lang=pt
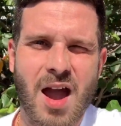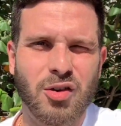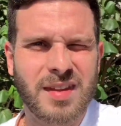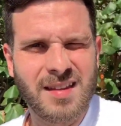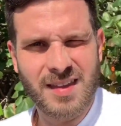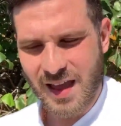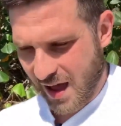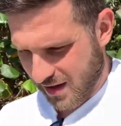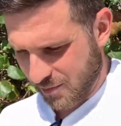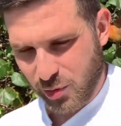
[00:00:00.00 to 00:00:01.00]
Aí eu tentei
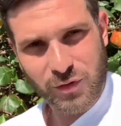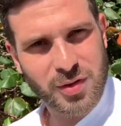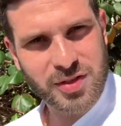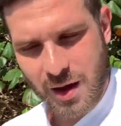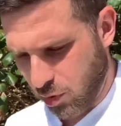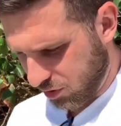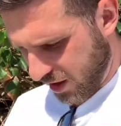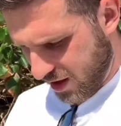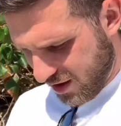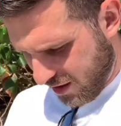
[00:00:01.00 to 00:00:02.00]
improvisar,
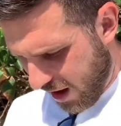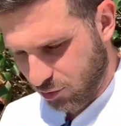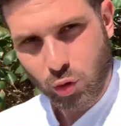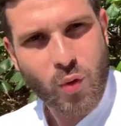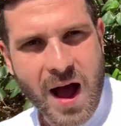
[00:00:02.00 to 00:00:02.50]
botei ali no